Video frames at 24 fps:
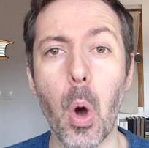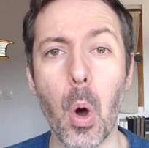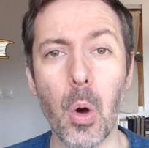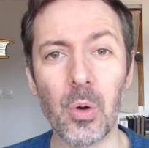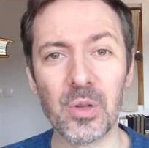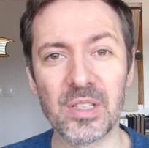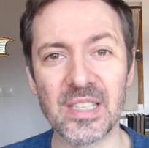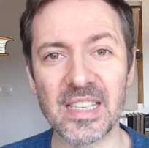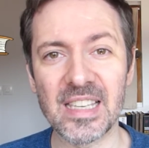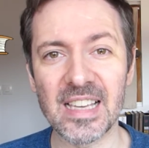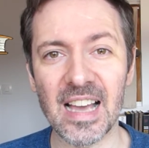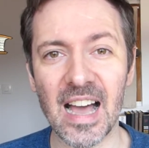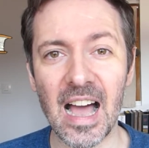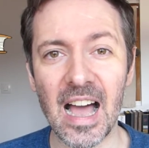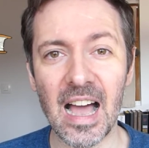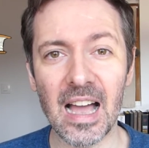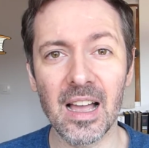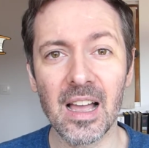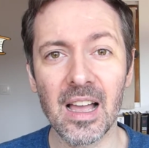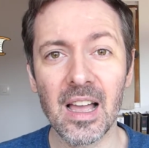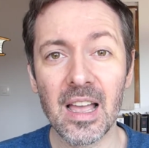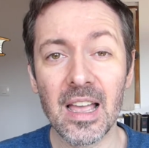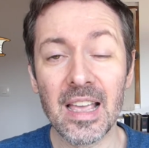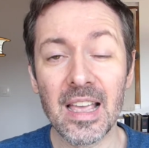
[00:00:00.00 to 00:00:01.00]
aussi
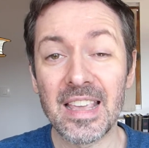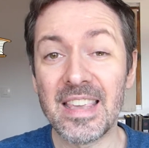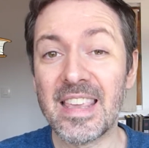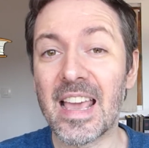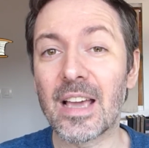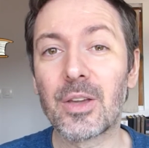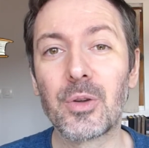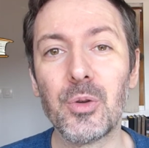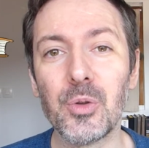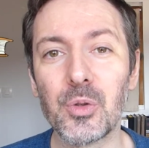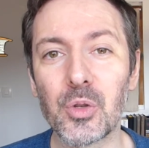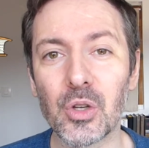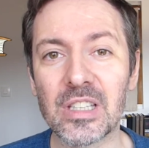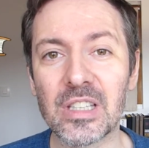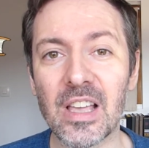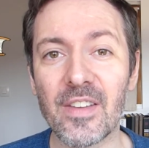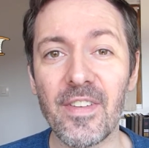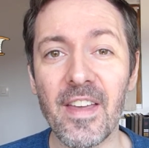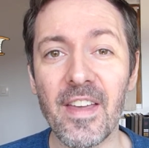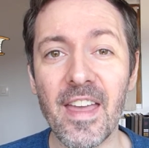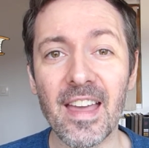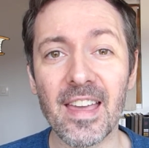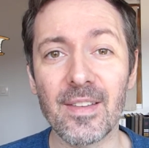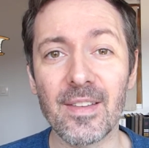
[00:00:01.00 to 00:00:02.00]
rare, il n'y a qu'une chose à
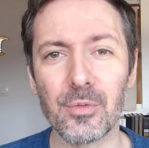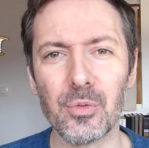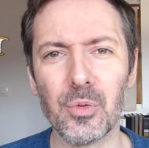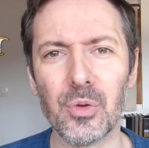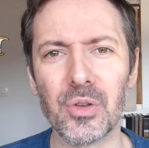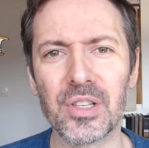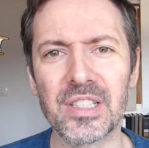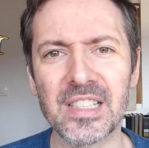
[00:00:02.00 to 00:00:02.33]
faire et vous le